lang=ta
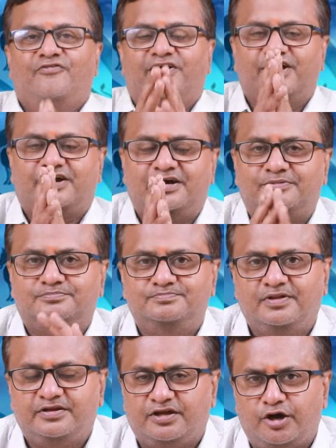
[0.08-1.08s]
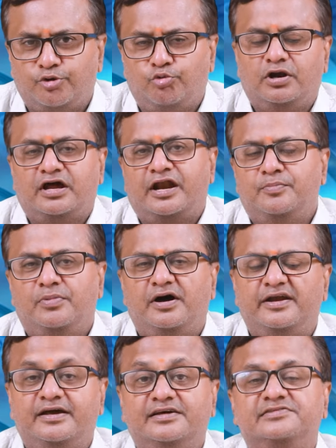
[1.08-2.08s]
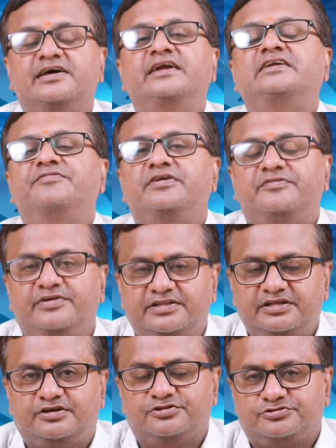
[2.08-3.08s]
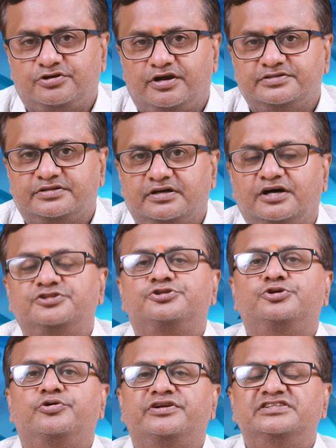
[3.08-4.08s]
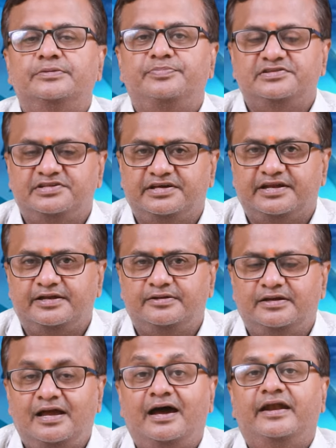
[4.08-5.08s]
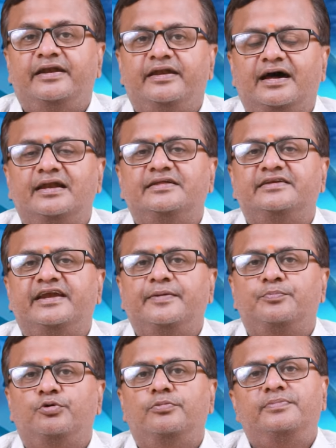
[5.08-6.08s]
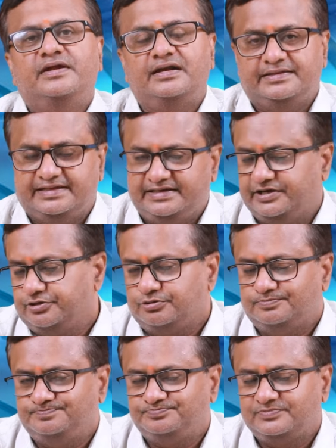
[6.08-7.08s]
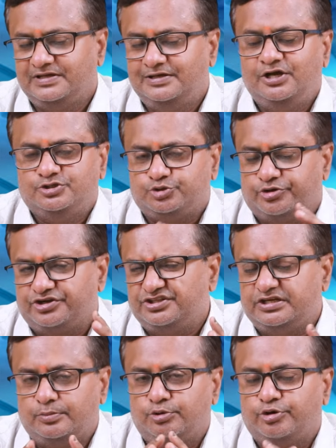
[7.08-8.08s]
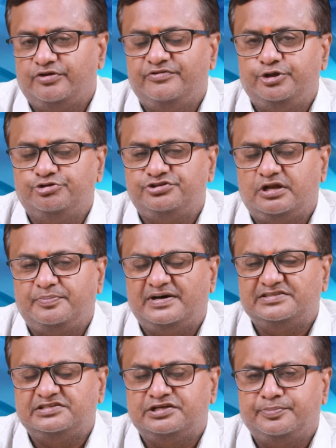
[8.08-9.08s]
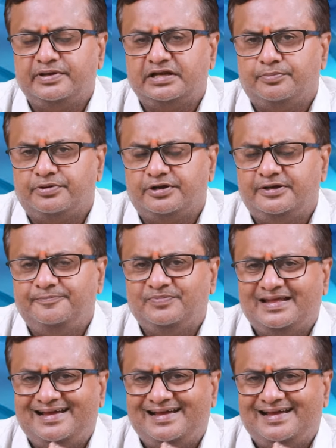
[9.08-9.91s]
வணக்கம் நான் உங்கள் அன்பான சயின்டிபிக் வேதிக் அஸ்ட்ராலஜர் அஸ்ட்ரோலஜி பேசுகிறேன் நல்லது நினைப்போம் நல்லதே நடக்கும் தொடர்ந்து நம்மளோட வீடியோஸ்லாம் பார்த்துட்டு இருப்பீங்க நம்புகிறேன்